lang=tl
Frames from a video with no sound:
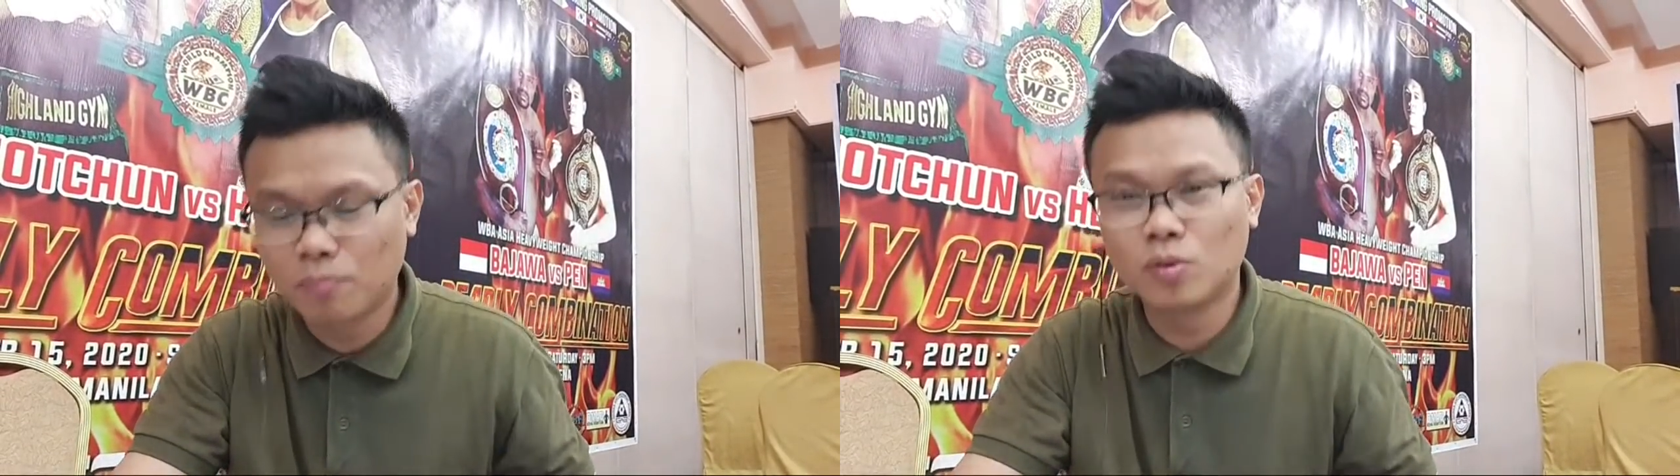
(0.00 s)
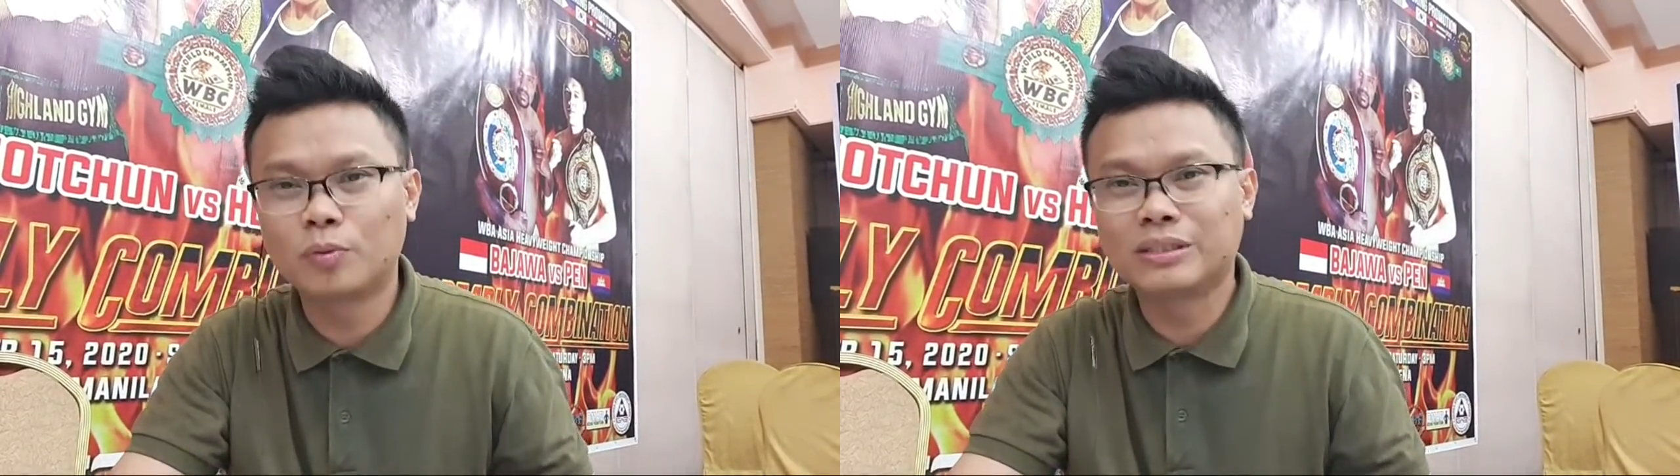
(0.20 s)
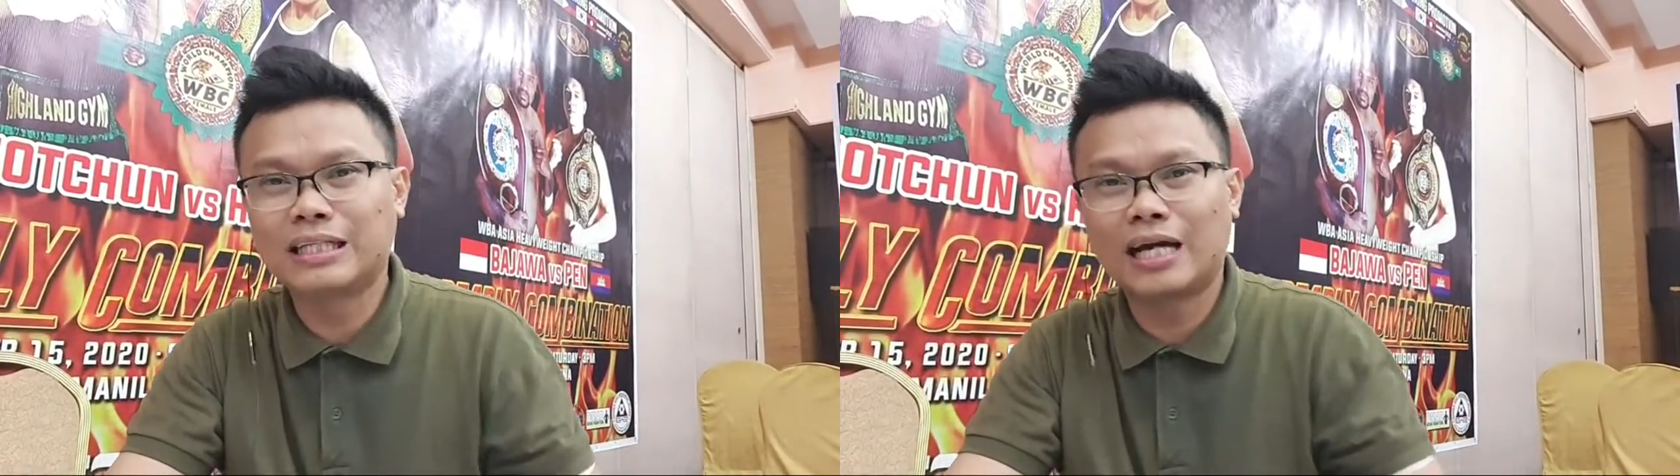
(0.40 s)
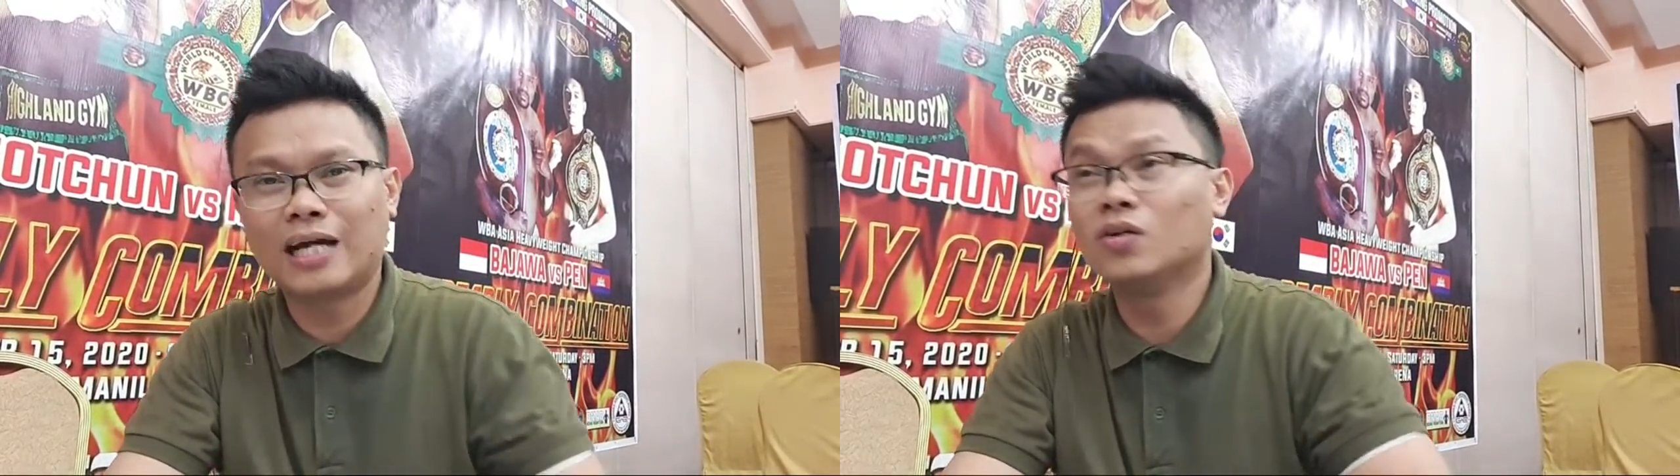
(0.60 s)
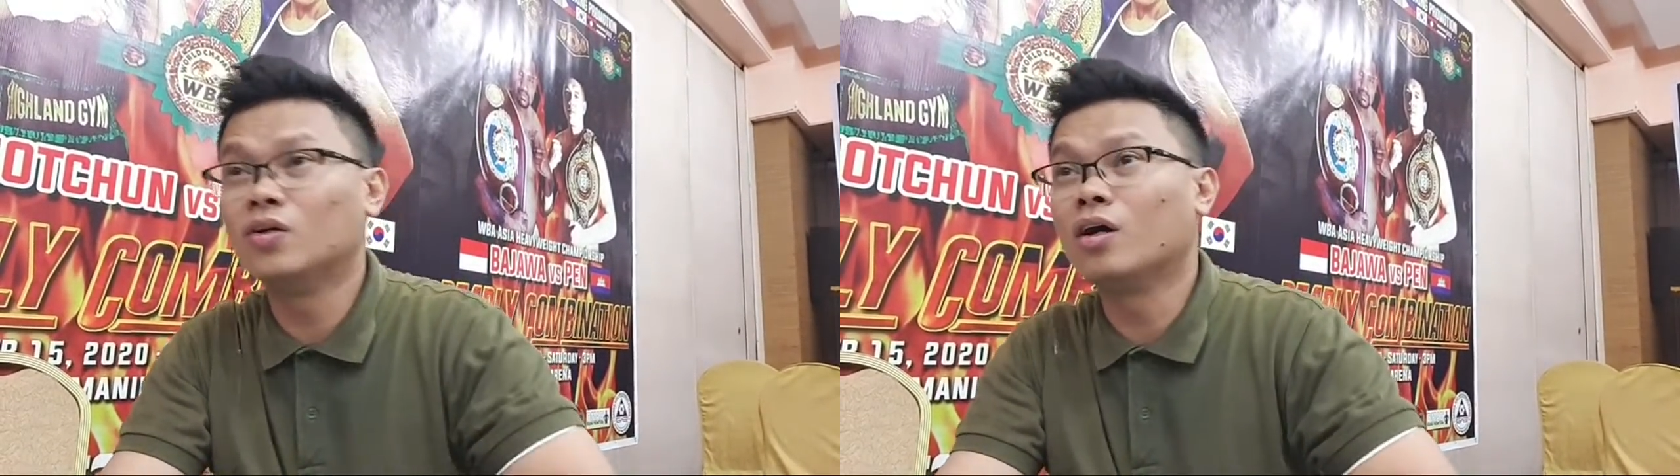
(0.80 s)
pumupunta
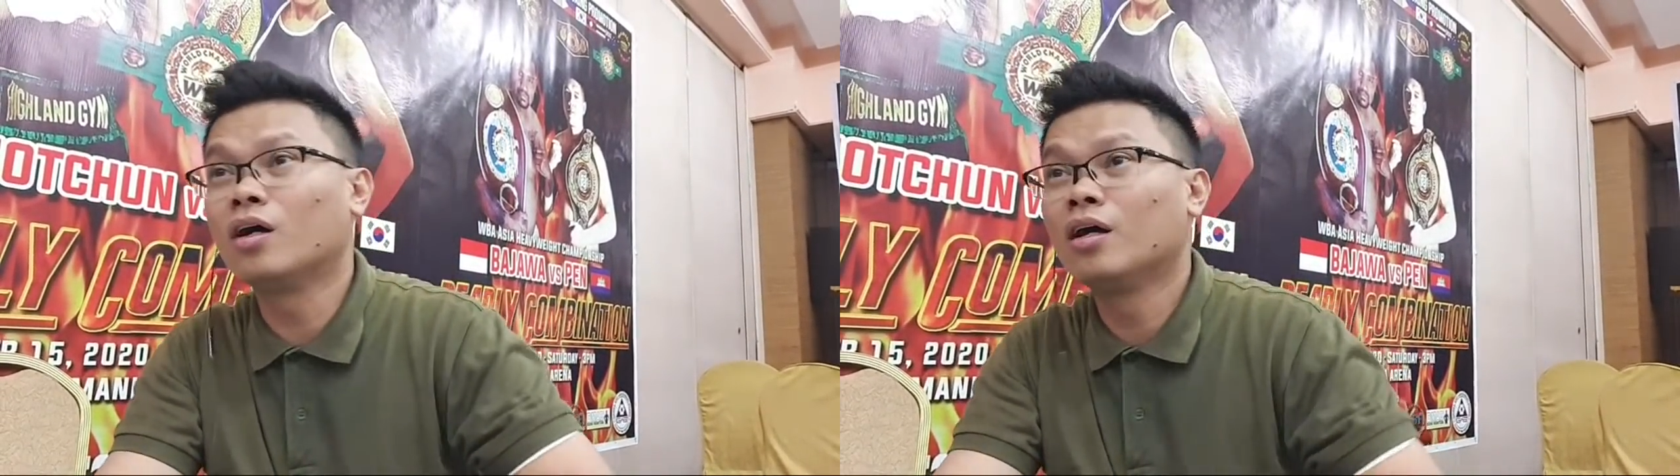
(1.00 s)
tayo